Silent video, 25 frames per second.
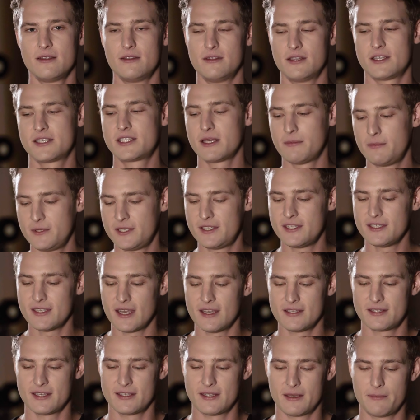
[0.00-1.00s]
Нас
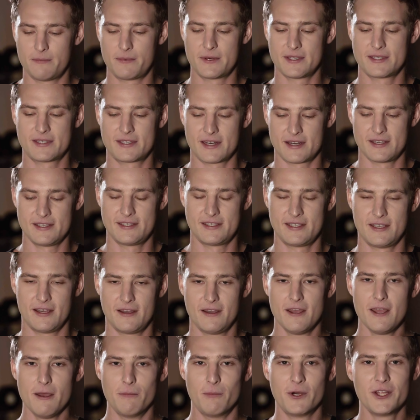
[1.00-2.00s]
объединяет это
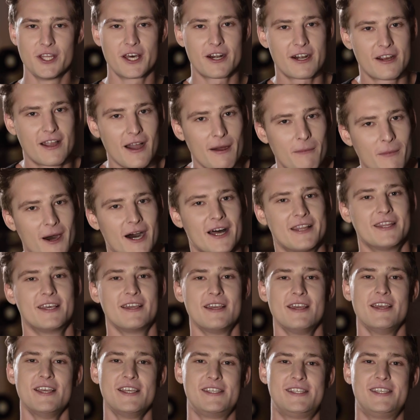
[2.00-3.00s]
пристрастие. Мы
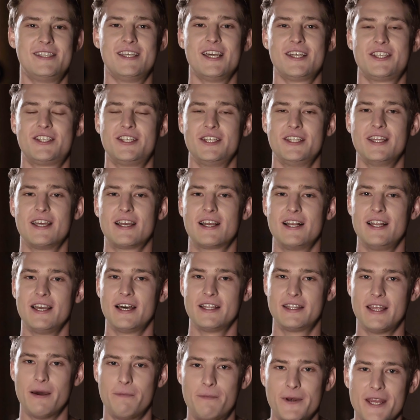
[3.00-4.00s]
наркоманы, сидящие на игле
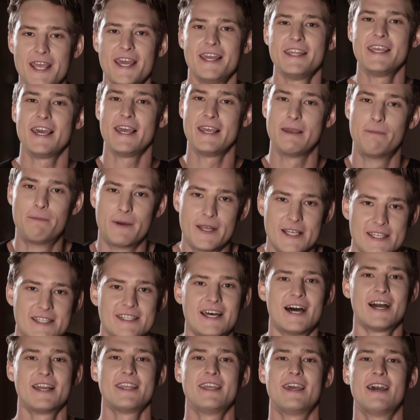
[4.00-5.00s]
одобрения и
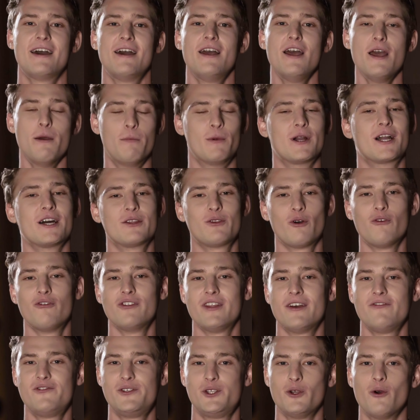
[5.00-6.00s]
признания. Мы готовы
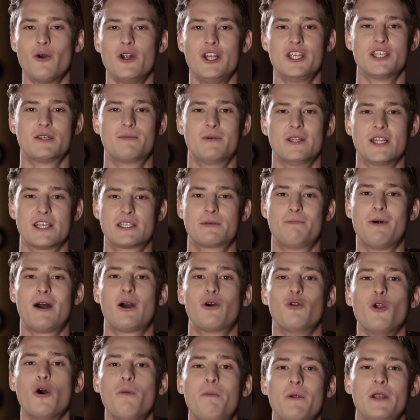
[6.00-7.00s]
на все, лишь бы нас
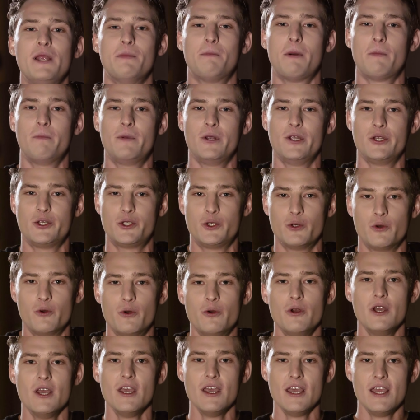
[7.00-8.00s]
похлопали по
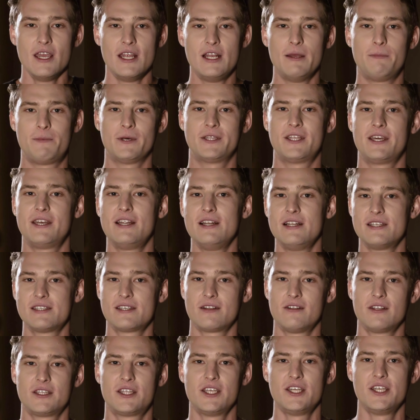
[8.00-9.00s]
плечу или подарили
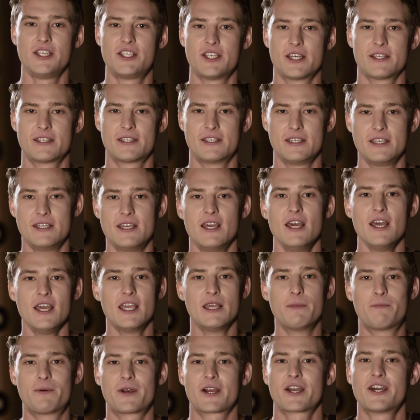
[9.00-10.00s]
золотые часы
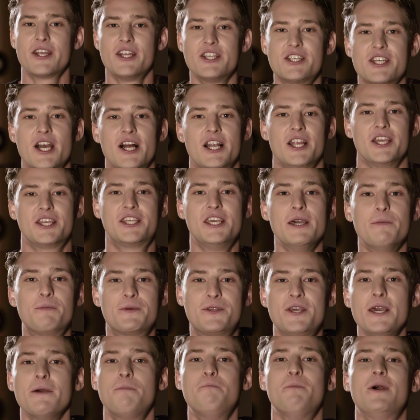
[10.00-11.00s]
и прокричали
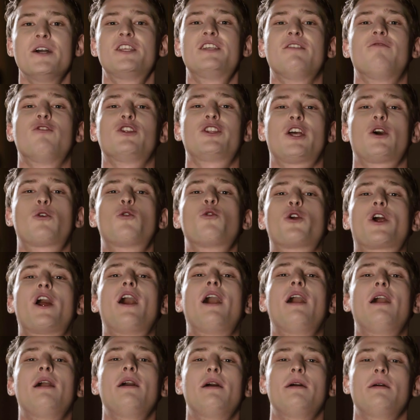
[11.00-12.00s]
«Гип-гип, мать его, так
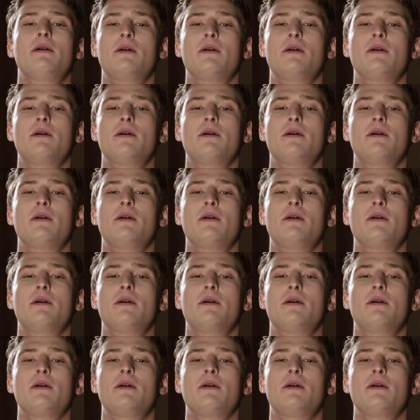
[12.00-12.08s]
ура!»